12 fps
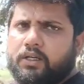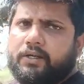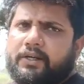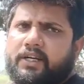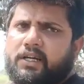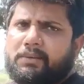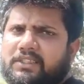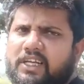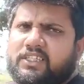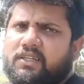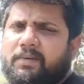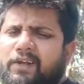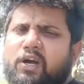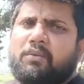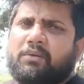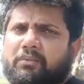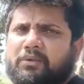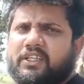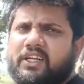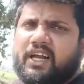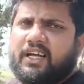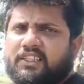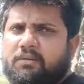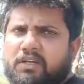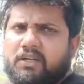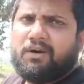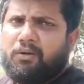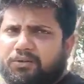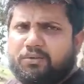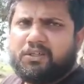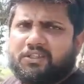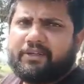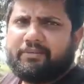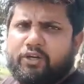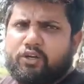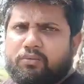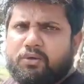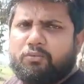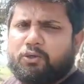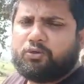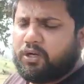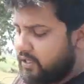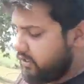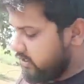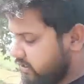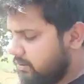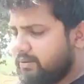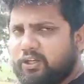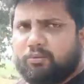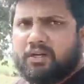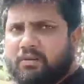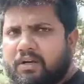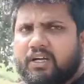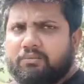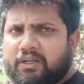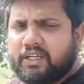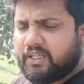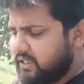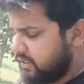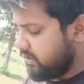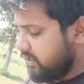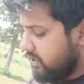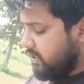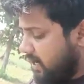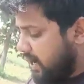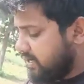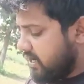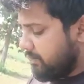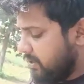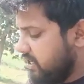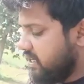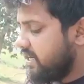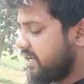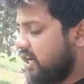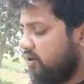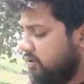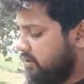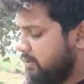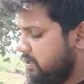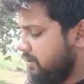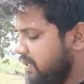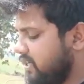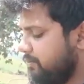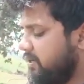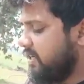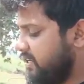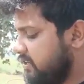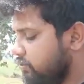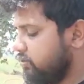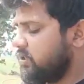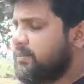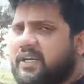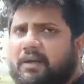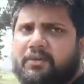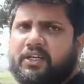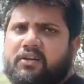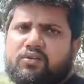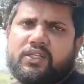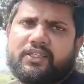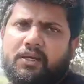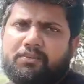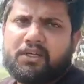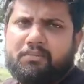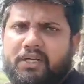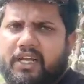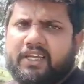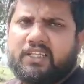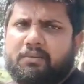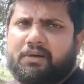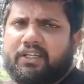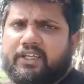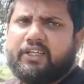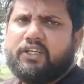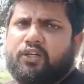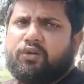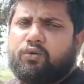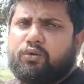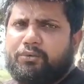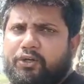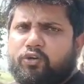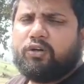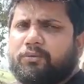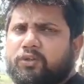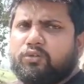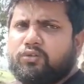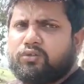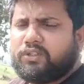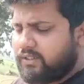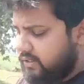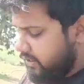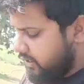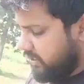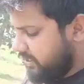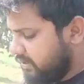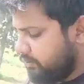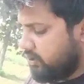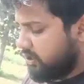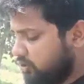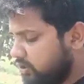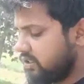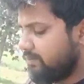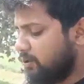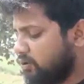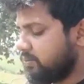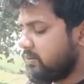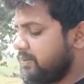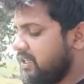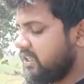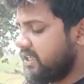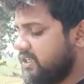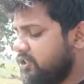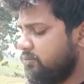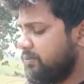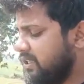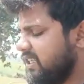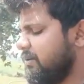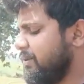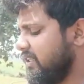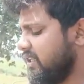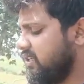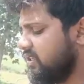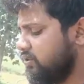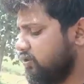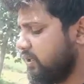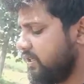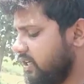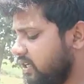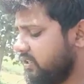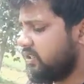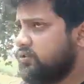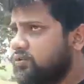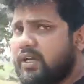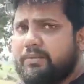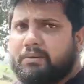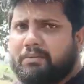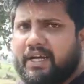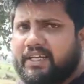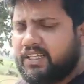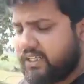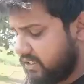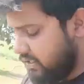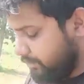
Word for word: नमस्कार किसान भाइयों आपके अपने चैनल आज का मंडी भाव में सभी किसान भाइयों का बहुत बहुत स्वागत है किसान भाइयों मेरा मकान बरखन है आज आपके लिए लेके आऊँ हूँ नीमच मंडी अपडेट उससे पहले आप चैनल को सब्सक्राइब करें बेलाइकन दबा दें और वीडियो को अपने दोस्तों के साथ शेयर करना ना भूलें तो किसान भाई सबसे पहले तेज़ी और मंदी की बात कर लें तो धनिया लहसन सोयाबीन में आई तेज़ी